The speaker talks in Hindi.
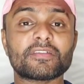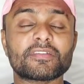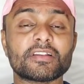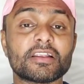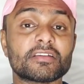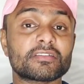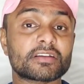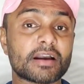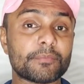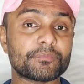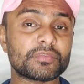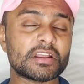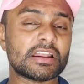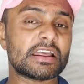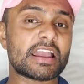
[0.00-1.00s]
सेंसरलेस
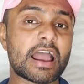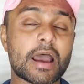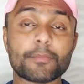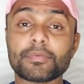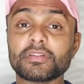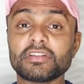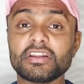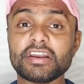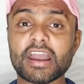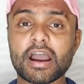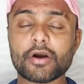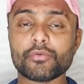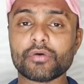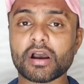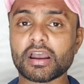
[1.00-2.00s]
कंपनी ने यहाँ पर
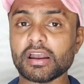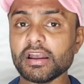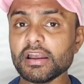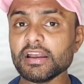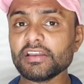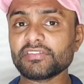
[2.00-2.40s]
दिया हुआ है